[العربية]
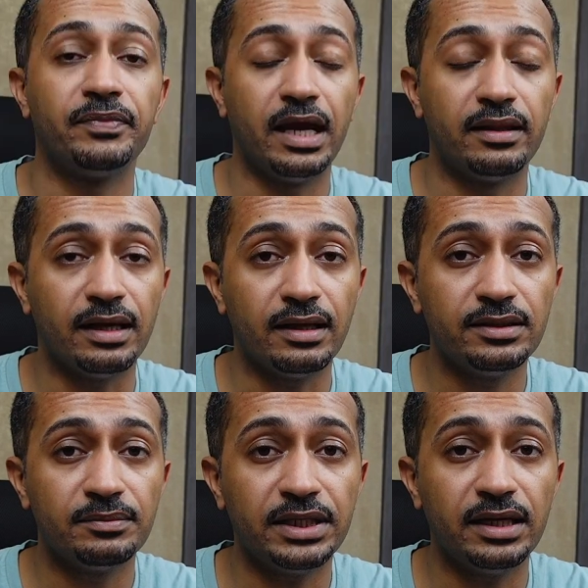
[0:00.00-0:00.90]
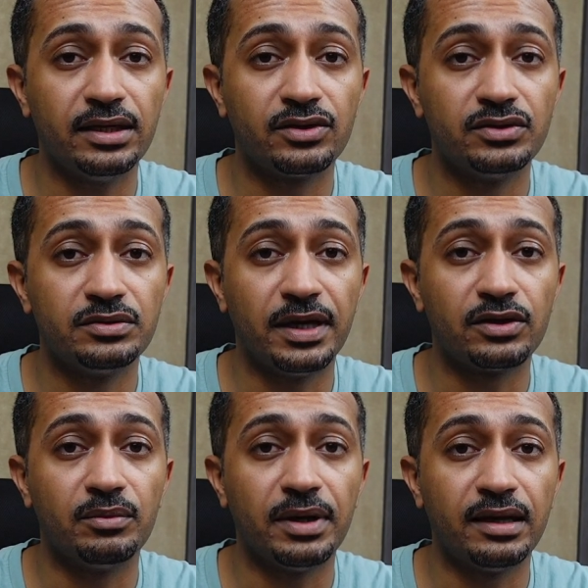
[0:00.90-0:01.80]
هذه أطيب تحية كنت
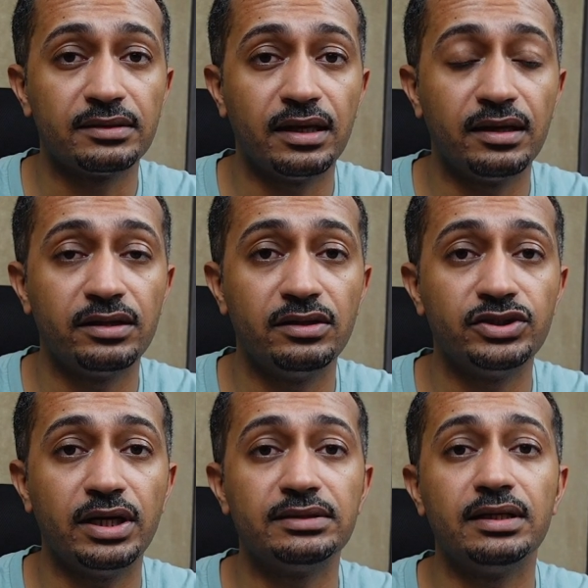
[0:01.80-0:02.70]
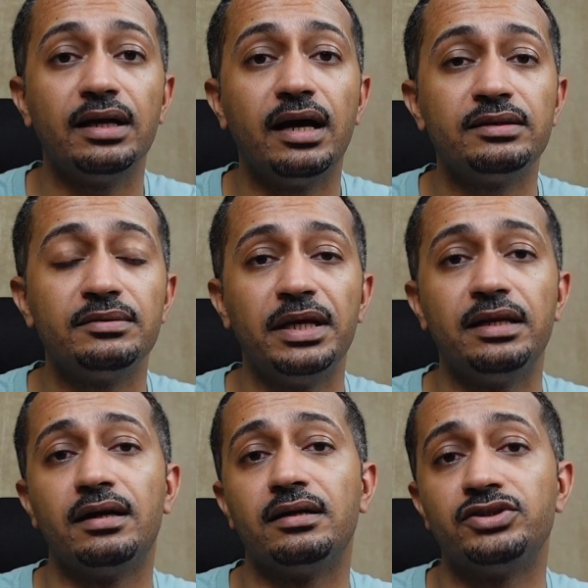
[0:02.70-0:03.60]
معكم أنا طارق الجاسر
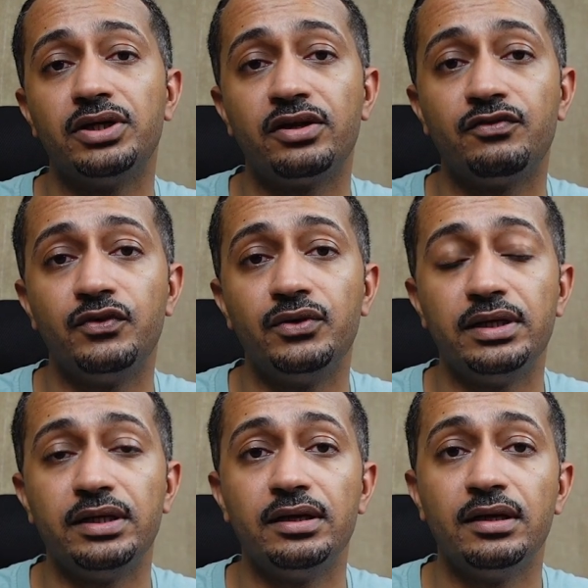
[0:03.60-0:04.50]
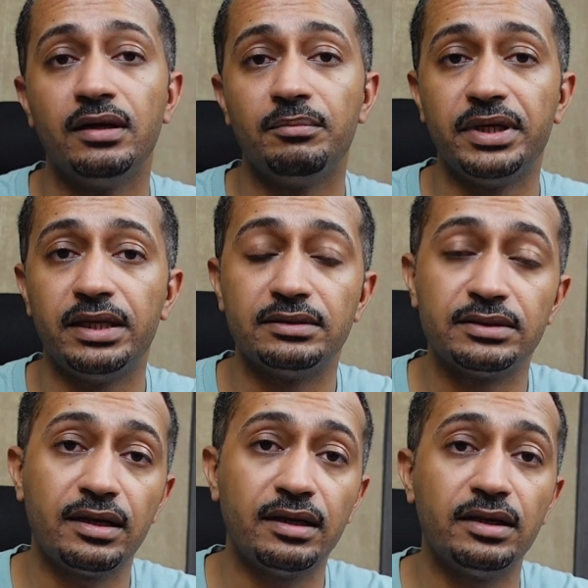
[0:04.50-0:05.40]
أتمنى تشرفوني
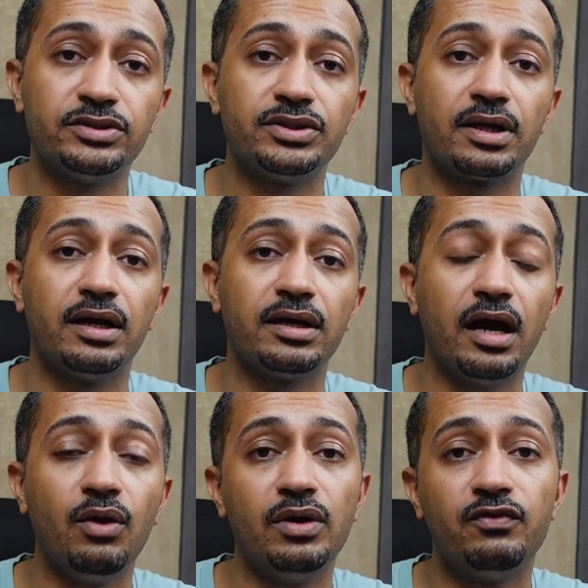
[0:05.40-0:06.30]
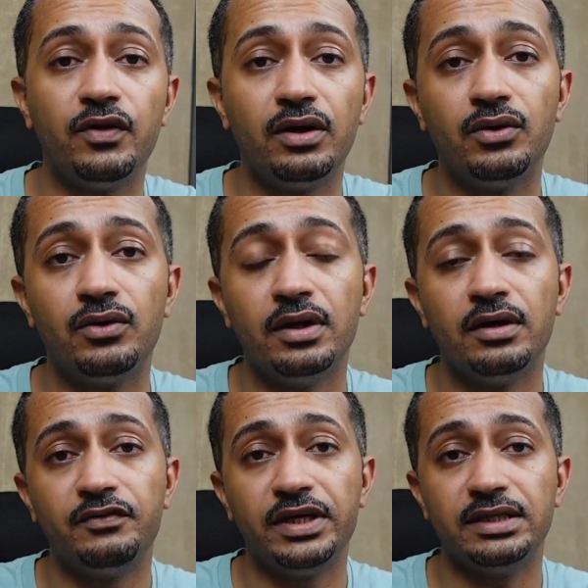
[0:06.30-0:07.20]
بزر الاشتراك أو الفولو
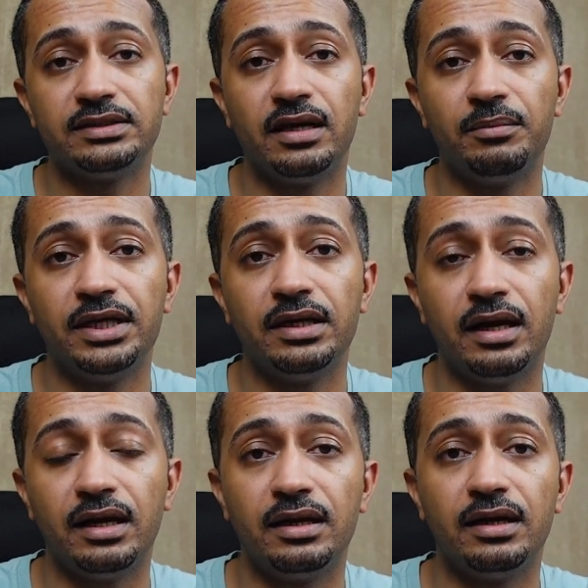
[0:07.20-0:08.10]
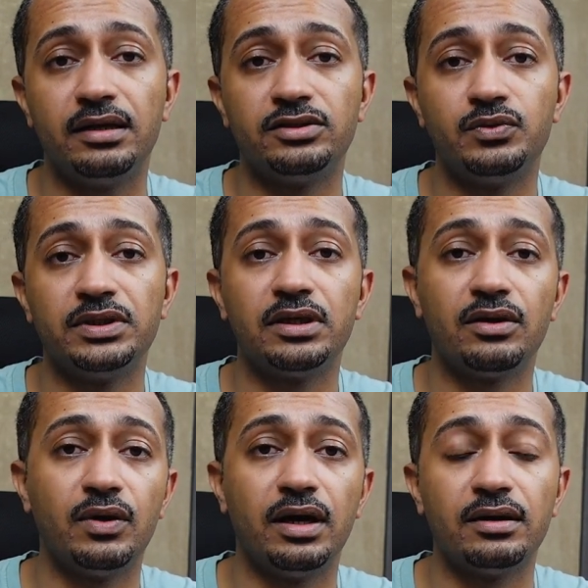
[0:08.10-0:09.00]
في حسابي على
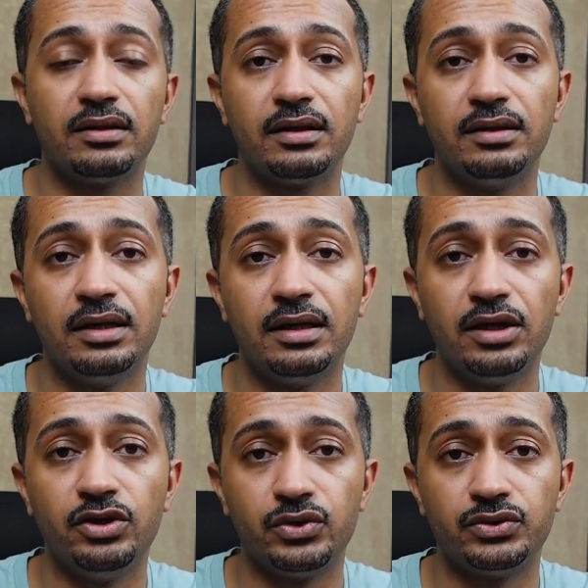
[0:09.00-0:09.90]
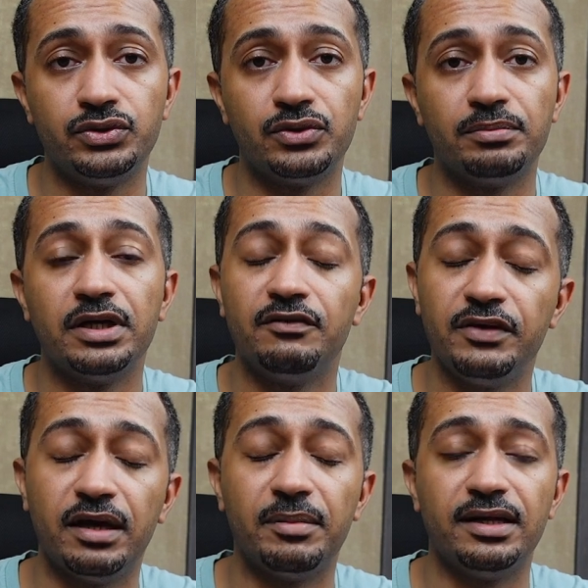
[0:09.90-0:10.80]
تويتر وأيضا اليوتيوب
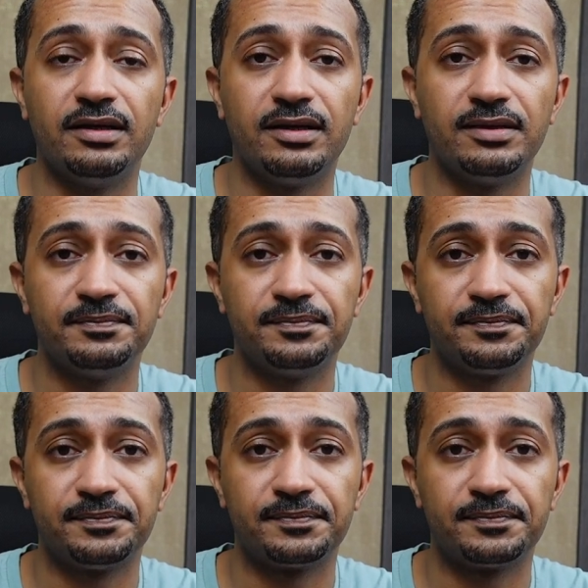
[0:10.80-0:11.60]
في أمان الله